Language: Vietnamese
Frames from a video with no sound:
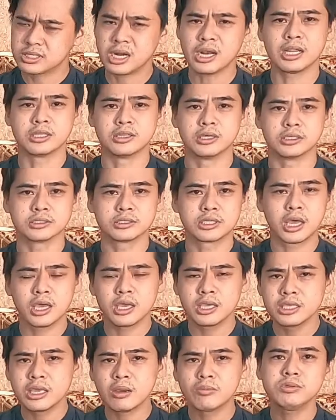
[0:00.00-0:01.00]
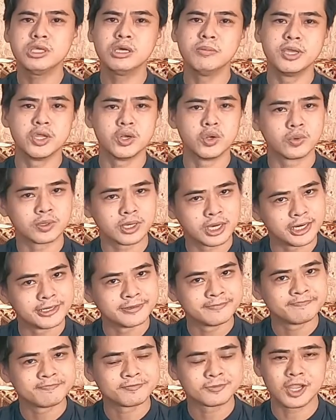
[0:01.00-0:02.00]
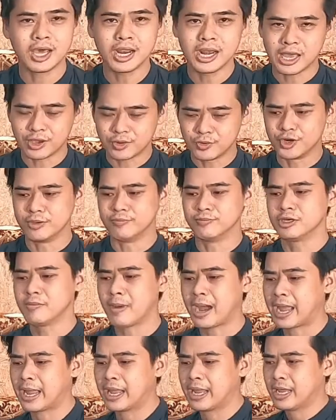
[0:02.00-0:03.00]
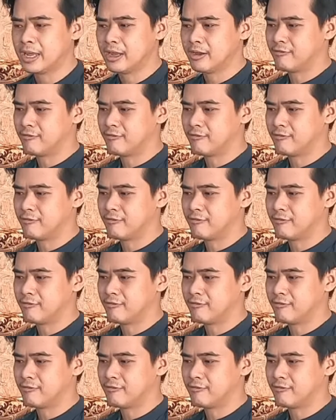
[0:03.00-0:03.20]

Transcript: rất là thực tế giống như piano cơ đó là ưu điểm thứ ba